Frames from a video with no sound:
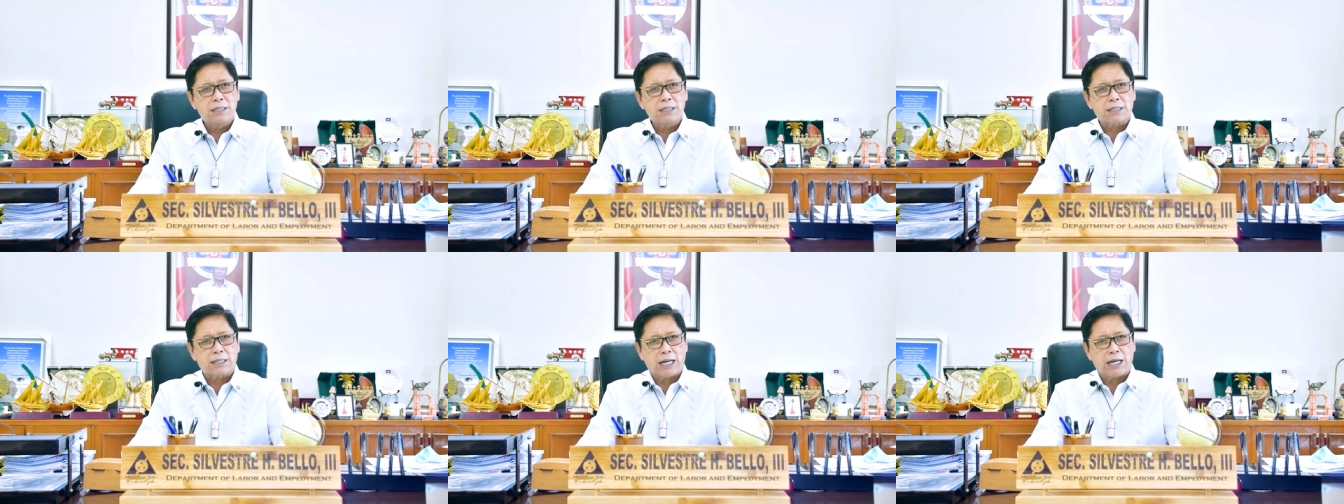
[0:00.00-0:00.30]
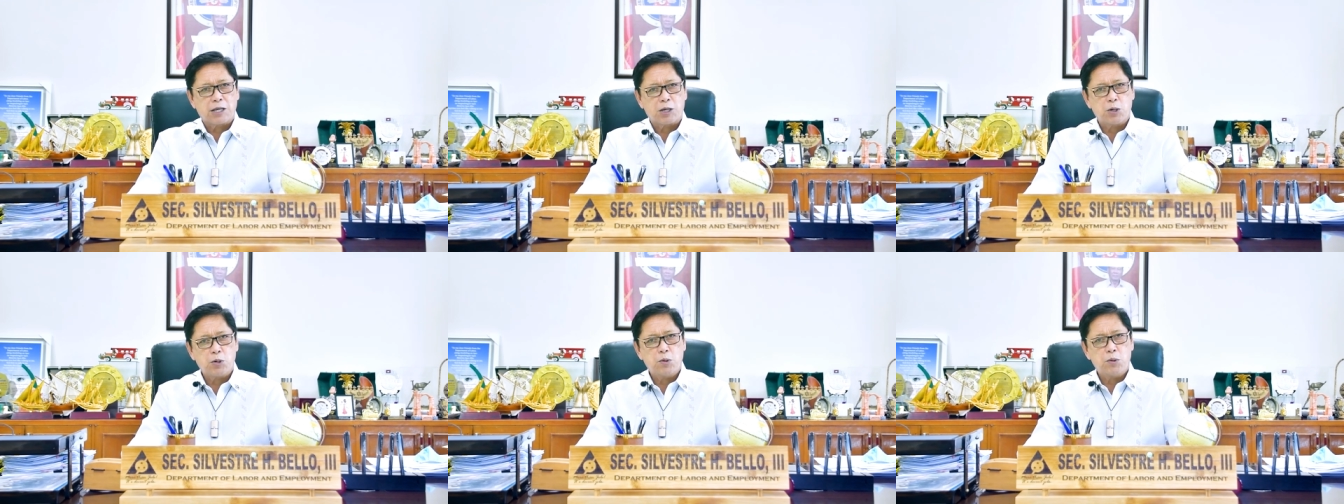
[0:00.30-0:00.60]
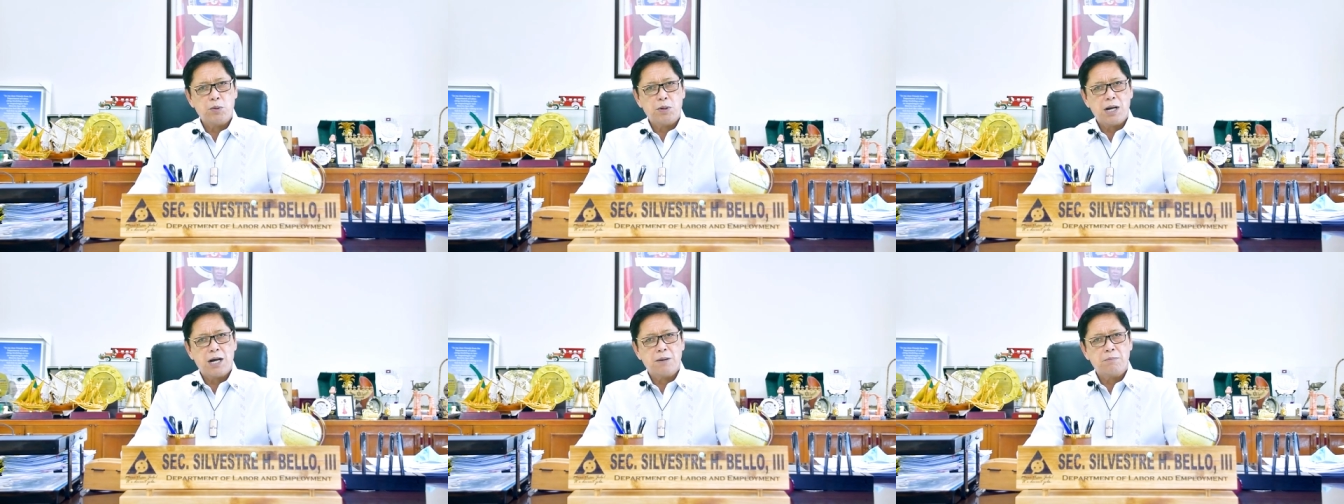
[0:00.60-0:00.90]

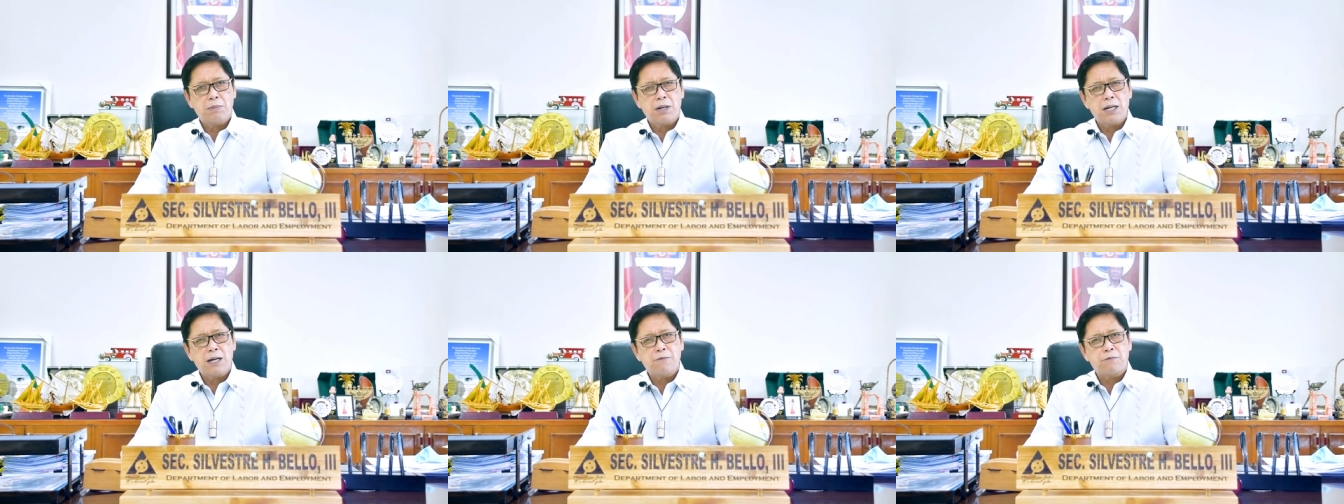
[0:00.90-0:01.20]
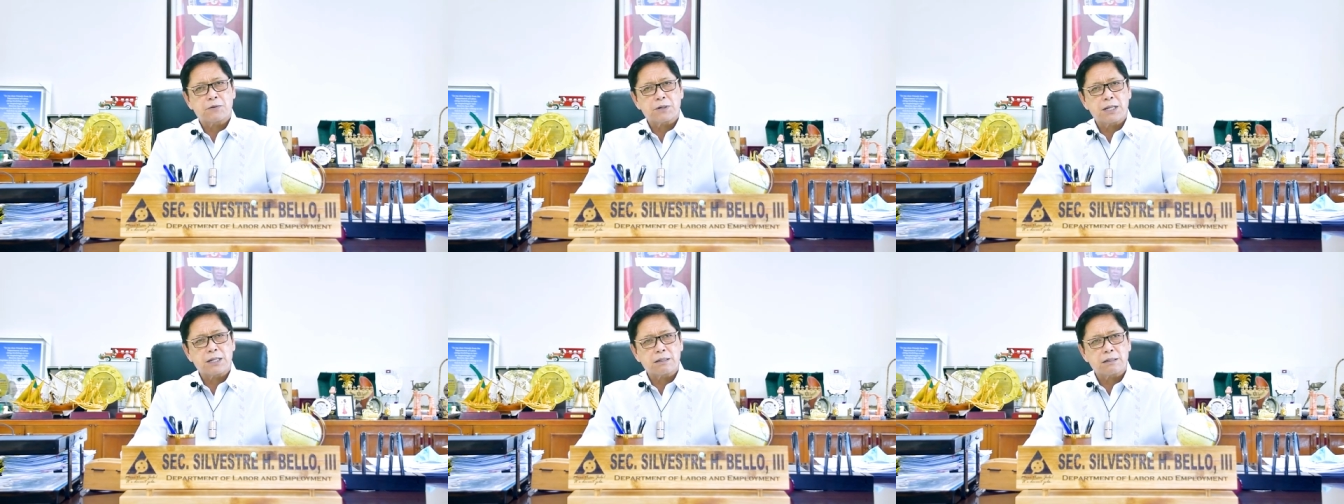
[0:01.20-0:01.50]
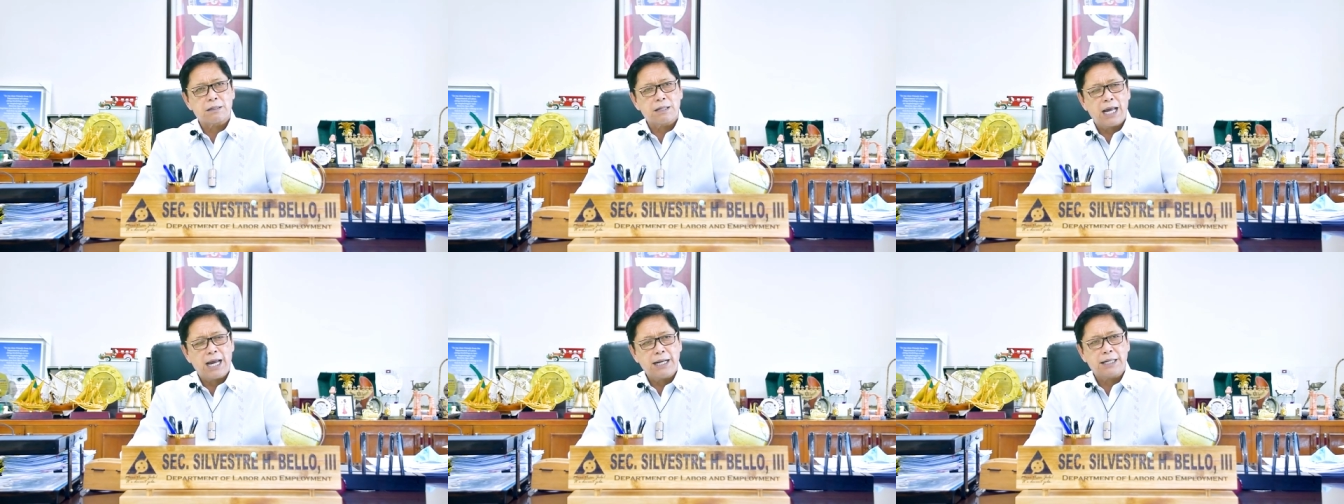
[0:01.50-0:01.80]
Kayo ang mga
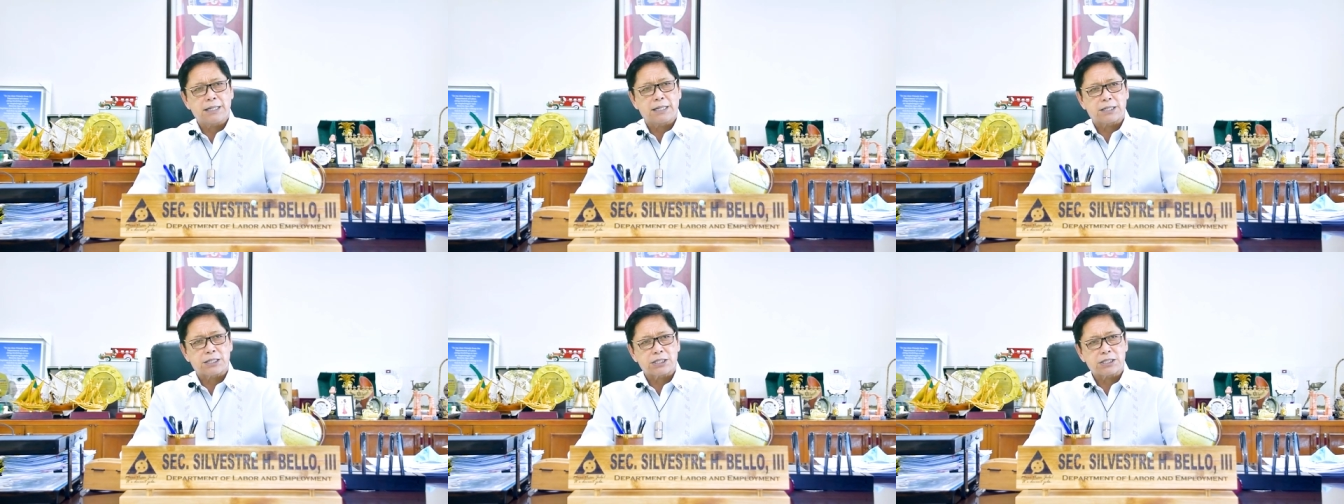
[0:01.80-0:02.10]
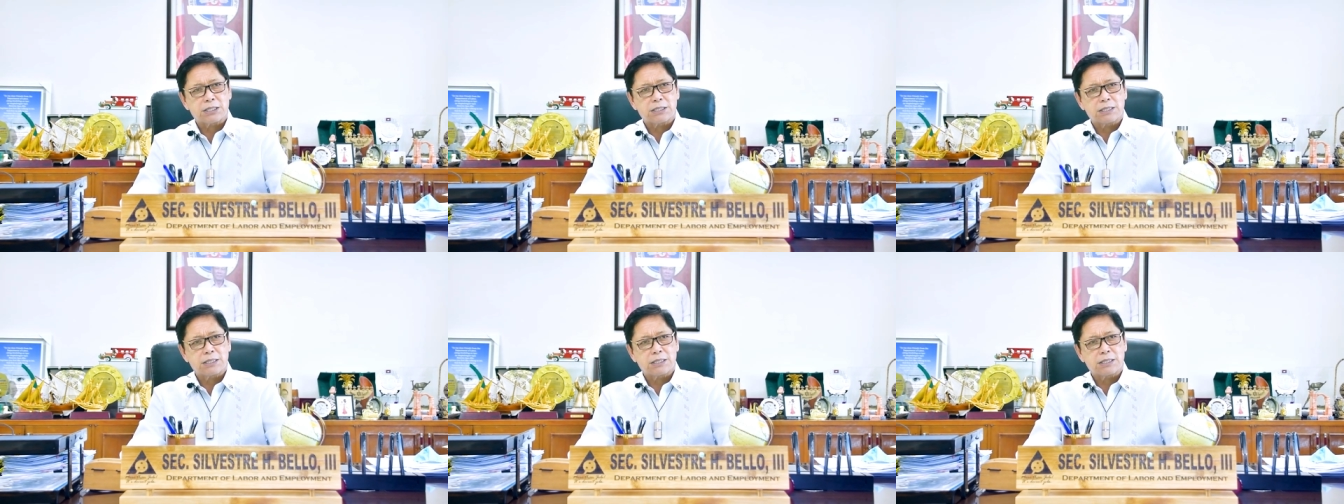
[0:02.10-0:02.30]
frontliners